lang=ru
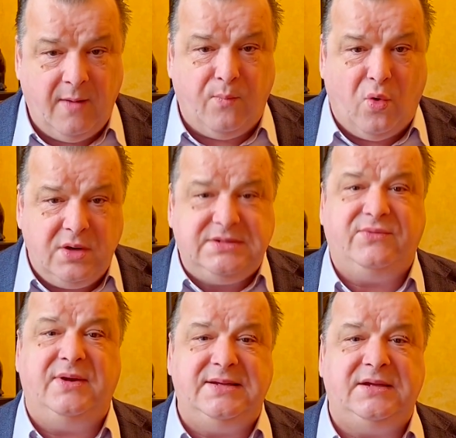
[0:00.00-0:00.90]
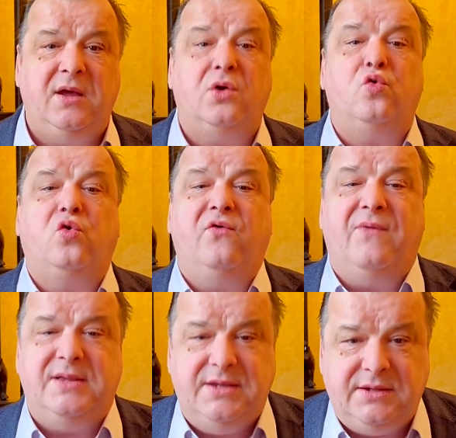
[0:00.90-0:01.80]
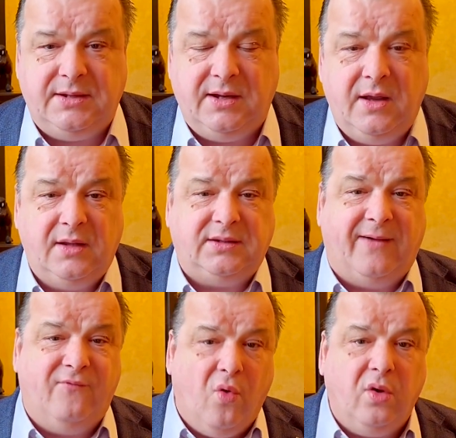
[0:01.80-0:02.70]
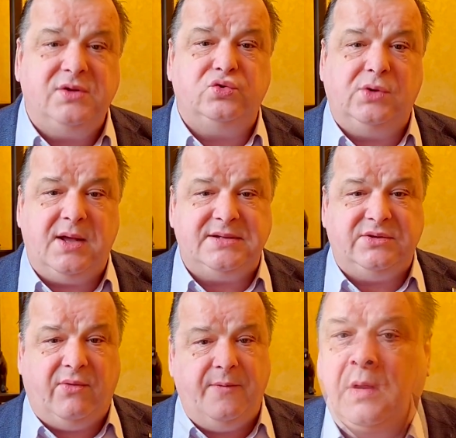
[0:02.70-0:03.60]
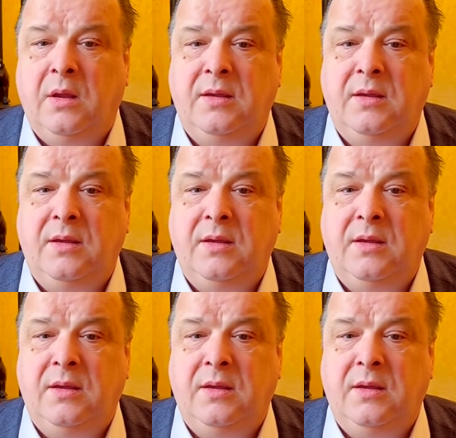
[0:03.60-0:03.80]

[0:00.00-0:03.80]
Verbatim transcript: пользовались руководители того государства,